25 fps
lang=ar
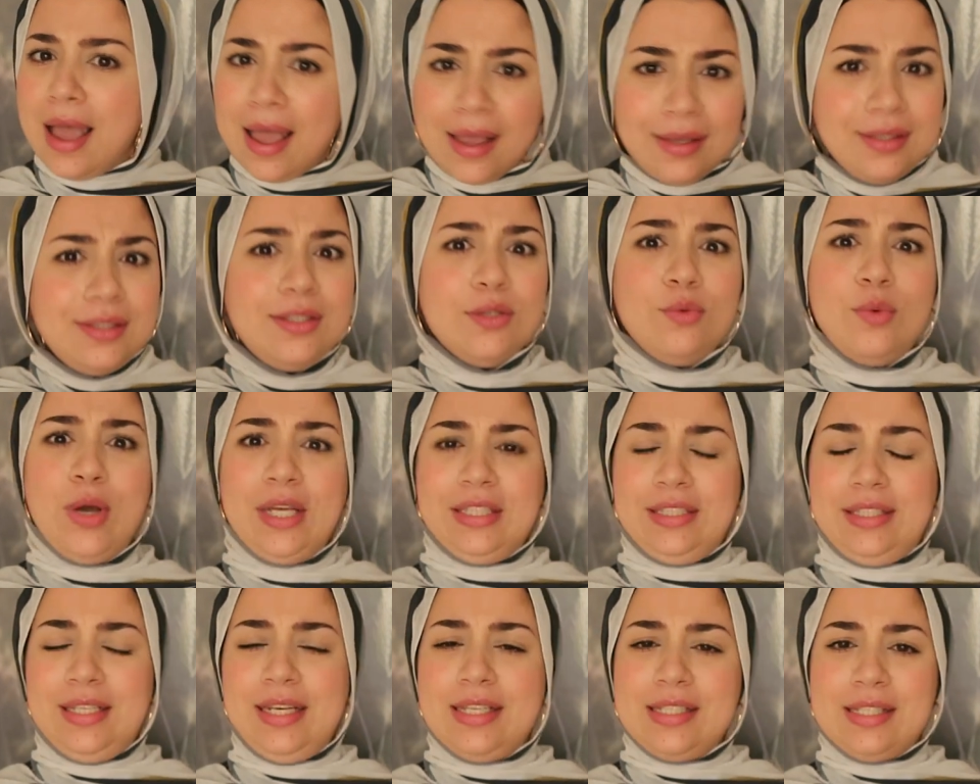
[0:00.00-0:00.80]
اي
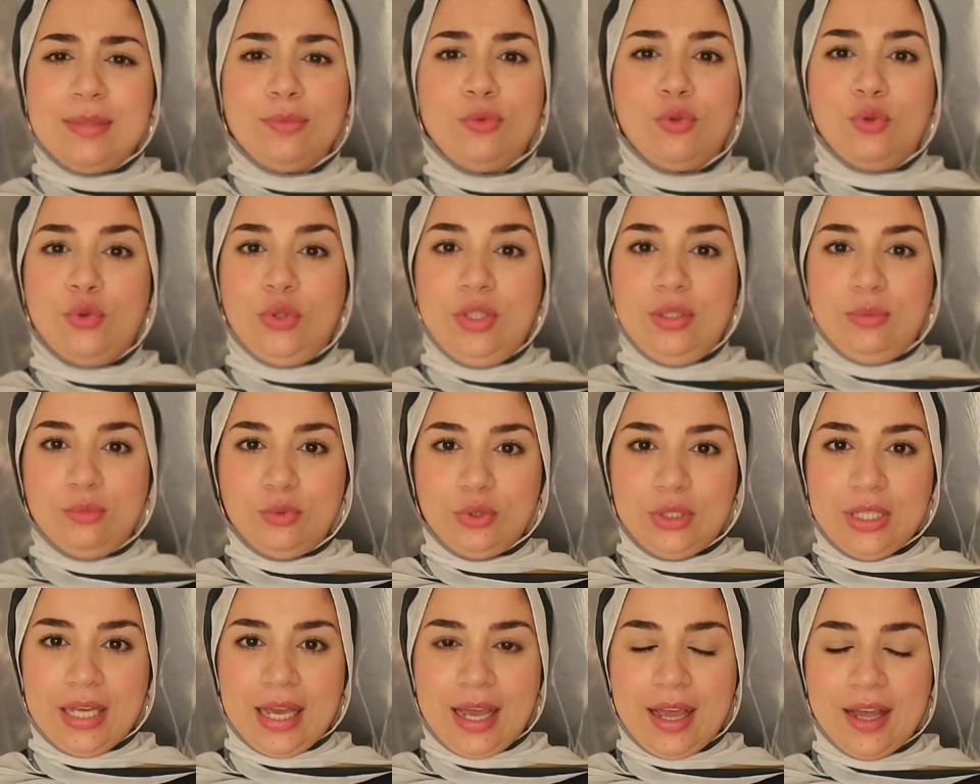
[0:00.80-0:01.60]
وقت لازم تكوني
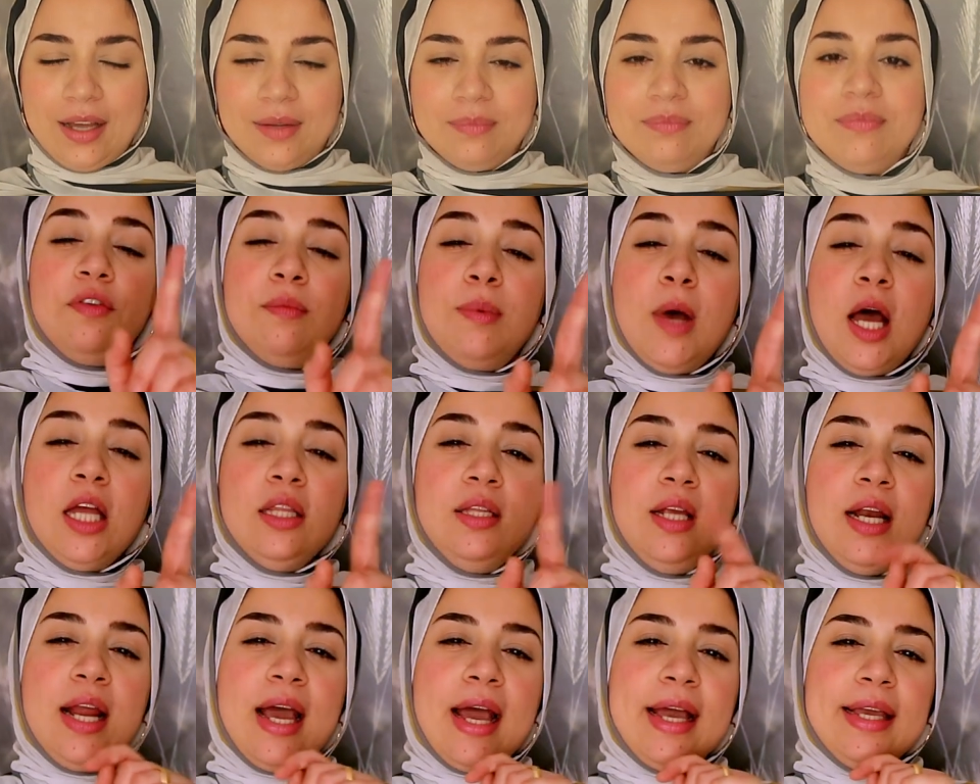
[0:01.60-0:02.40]
متاحه في
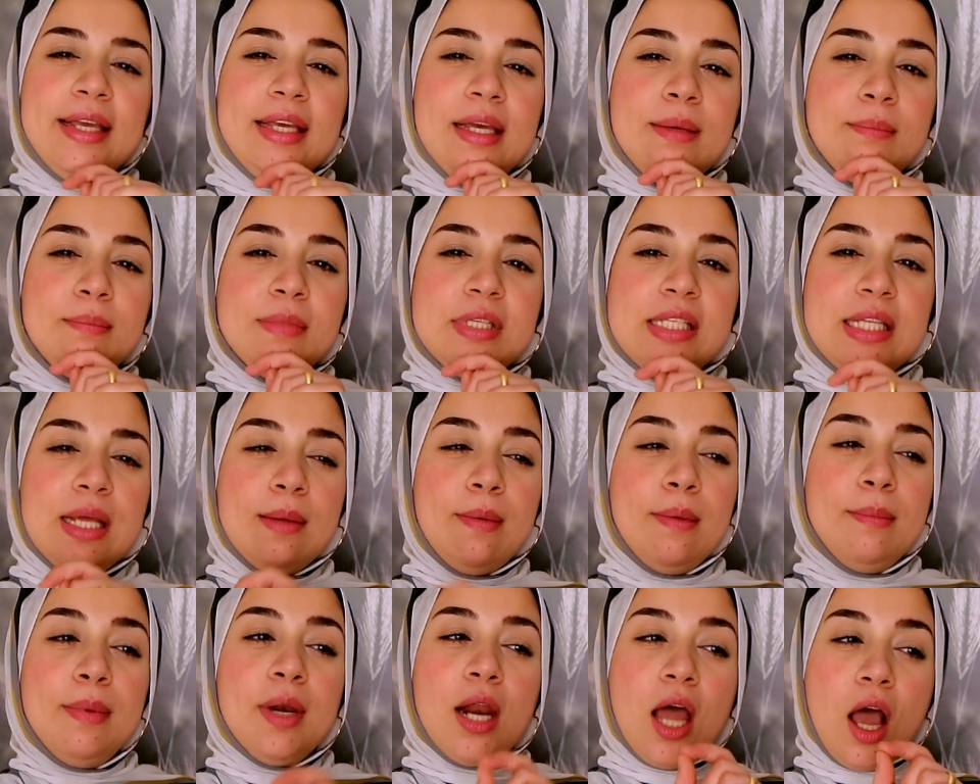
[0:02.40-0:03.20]
بعض الاحيان
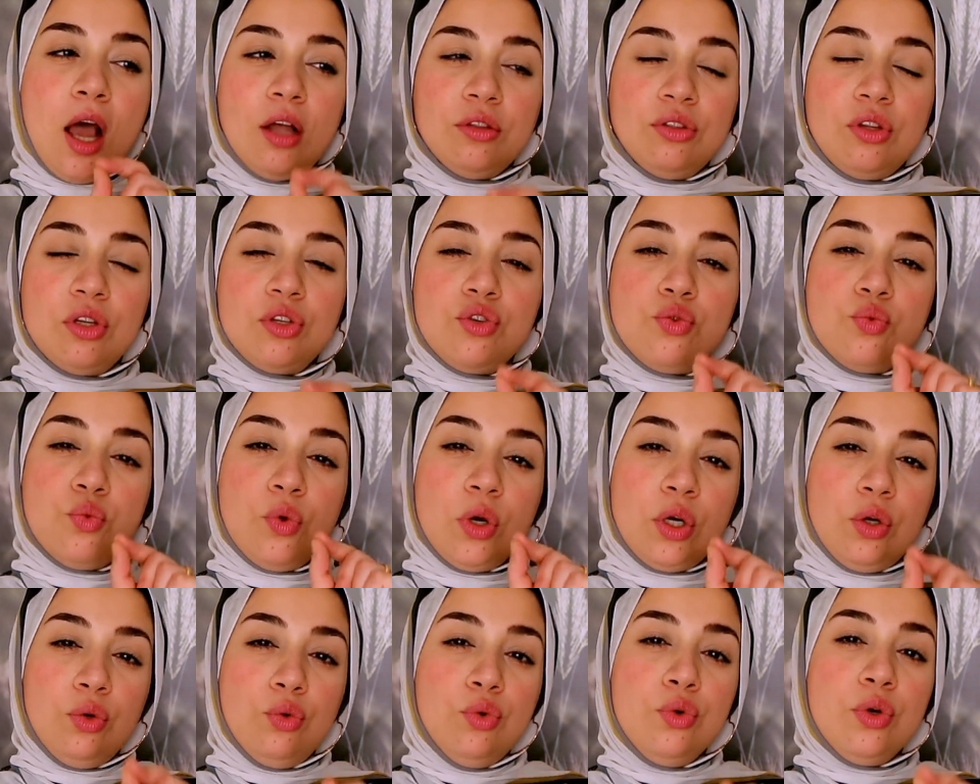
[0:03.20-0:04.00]
بسبب العطش
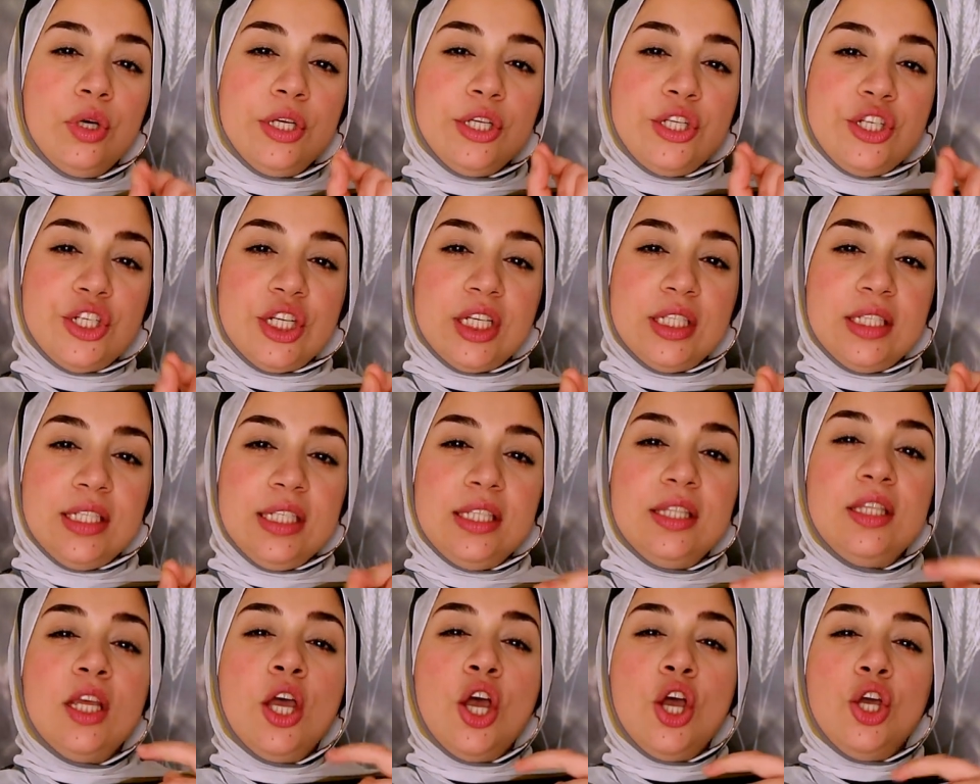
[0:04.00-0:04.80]
والجوع
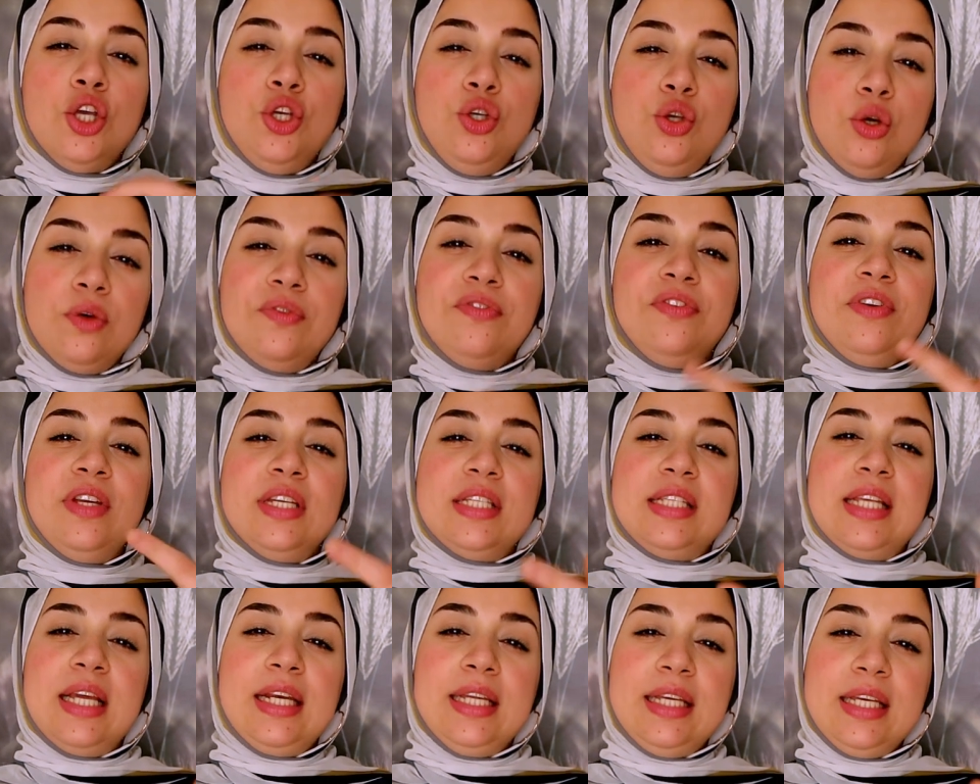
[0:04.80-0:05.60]
الشديد
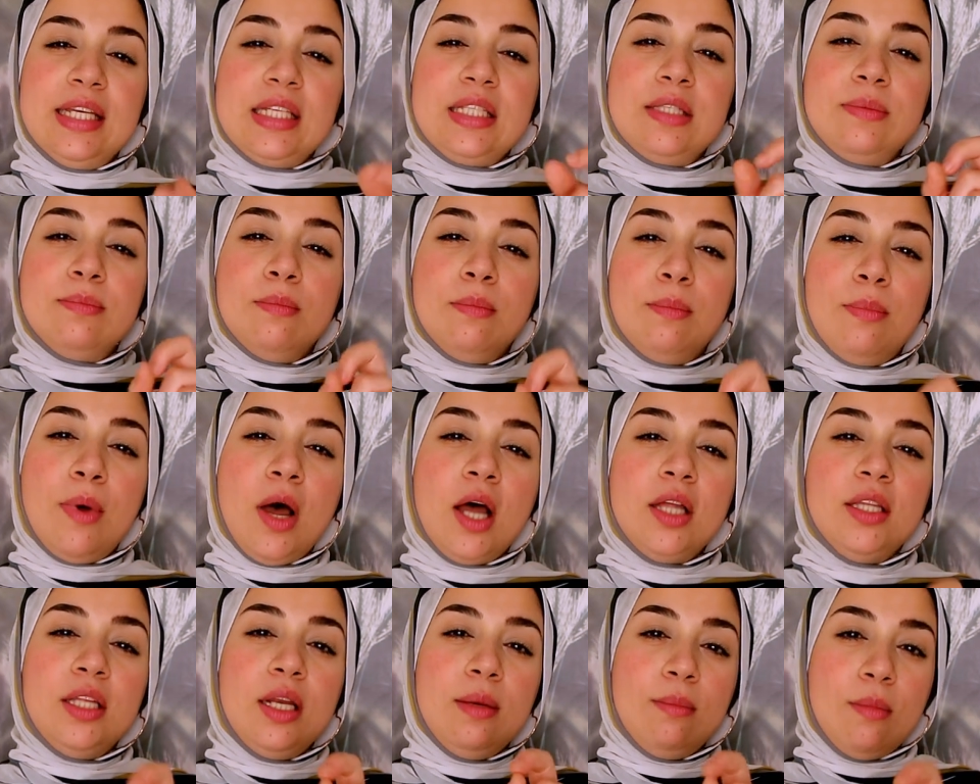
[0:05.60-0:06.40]
يفرز الجسم
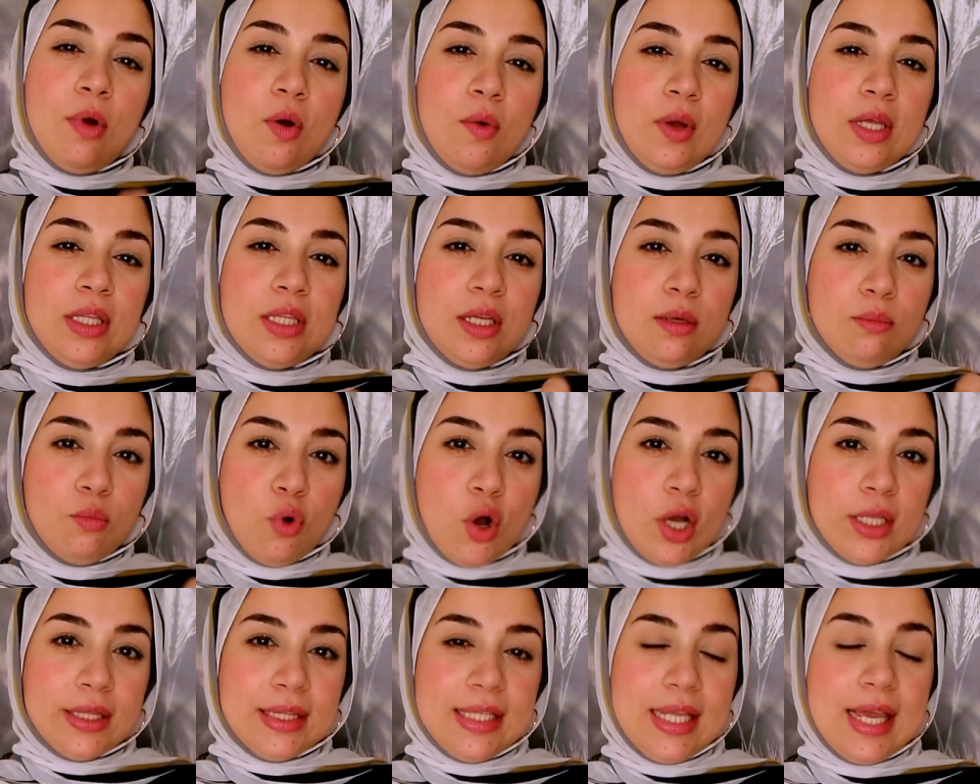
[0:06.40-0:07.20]
بعض المواد
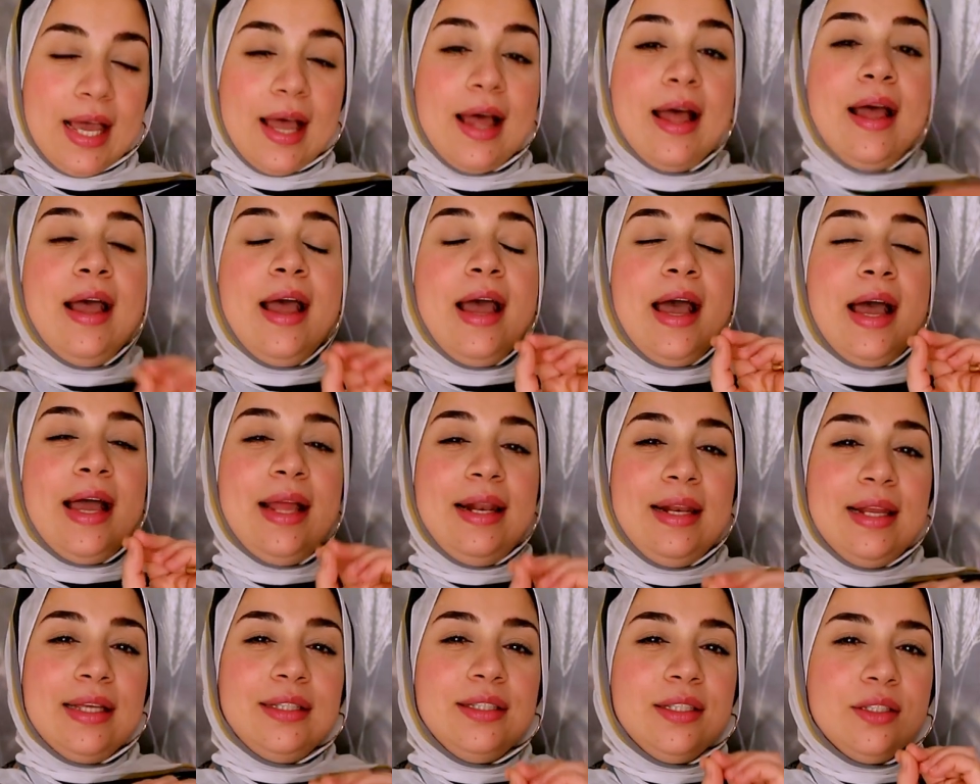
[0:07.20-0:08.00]
المهدئه
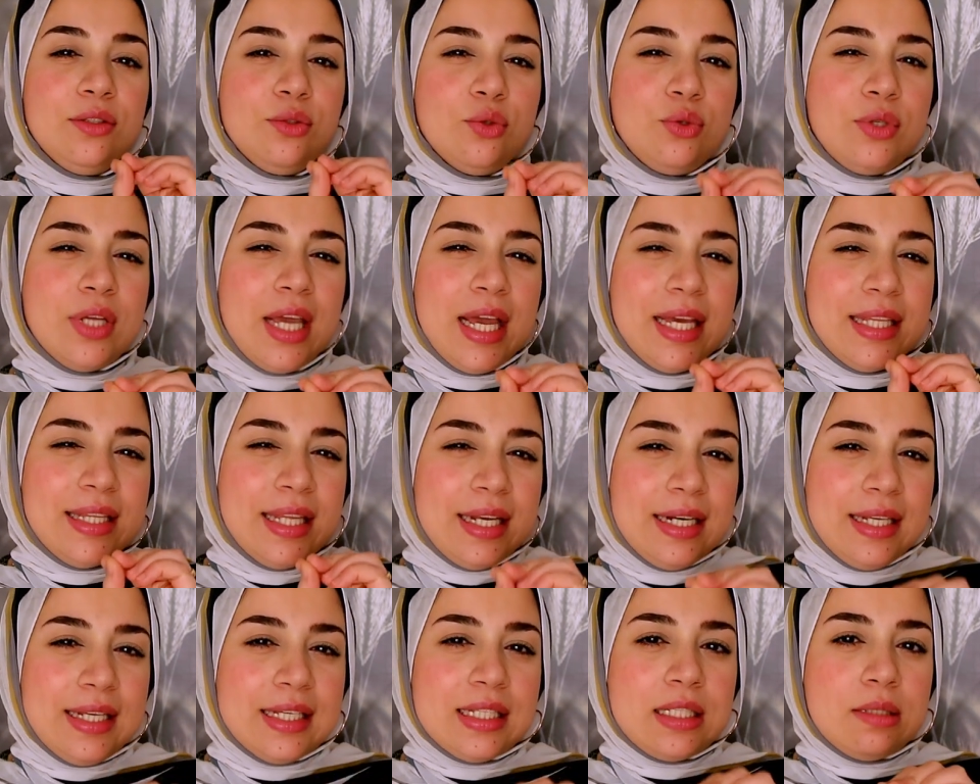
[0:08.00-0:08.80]
التي
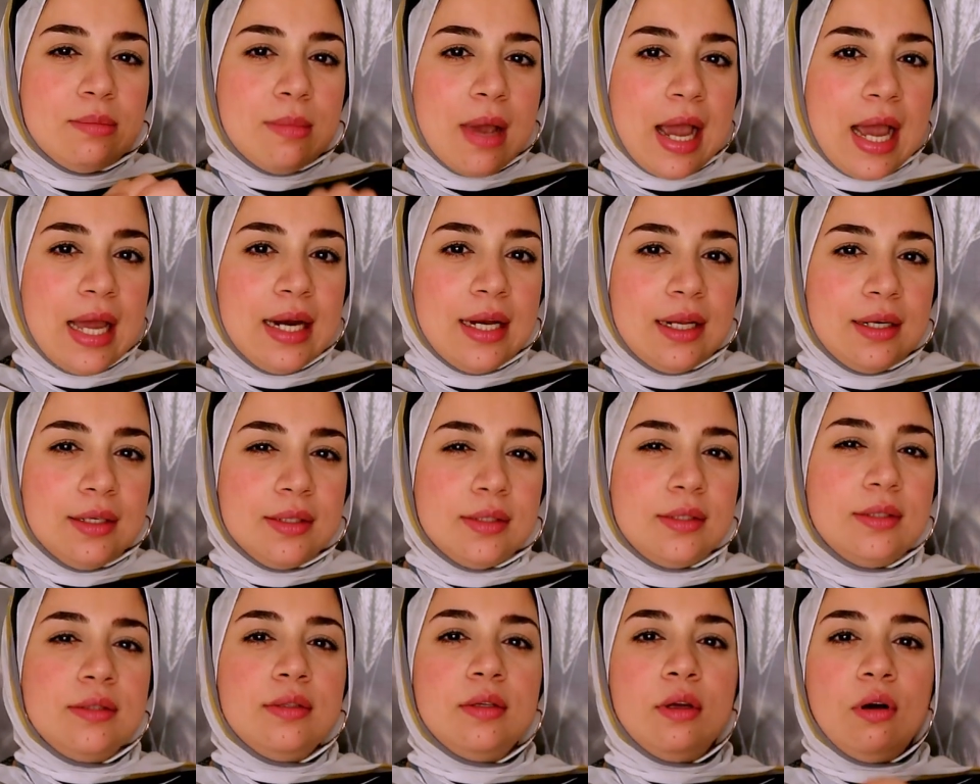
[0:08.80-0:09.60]
تساعد الجسم على
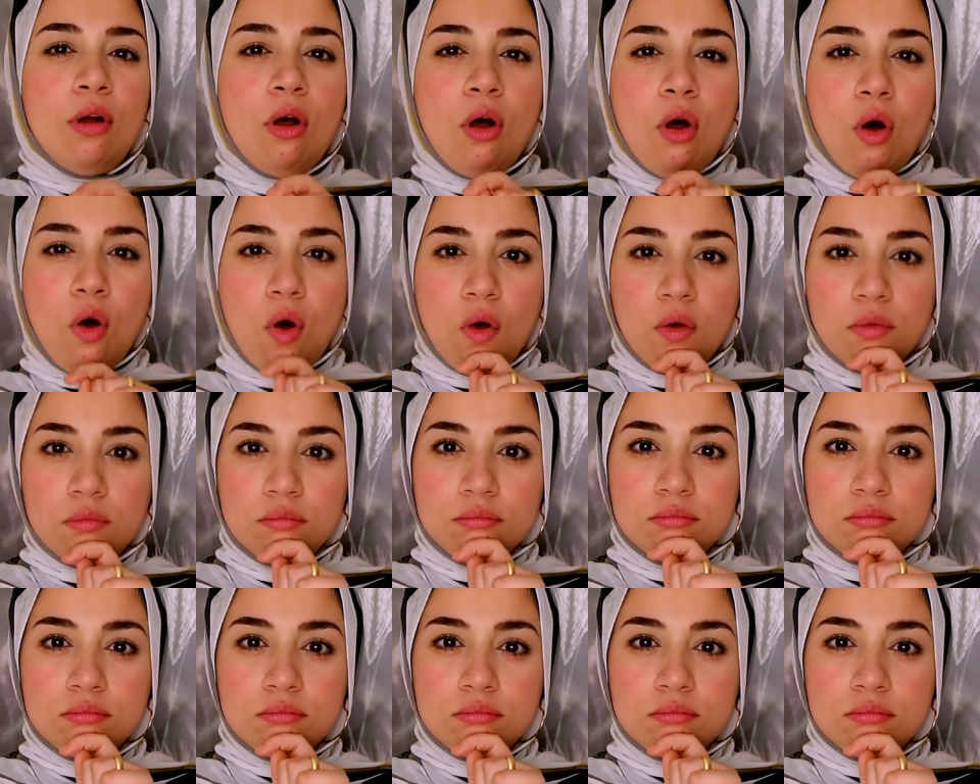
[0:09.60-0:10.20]
الاسترخاء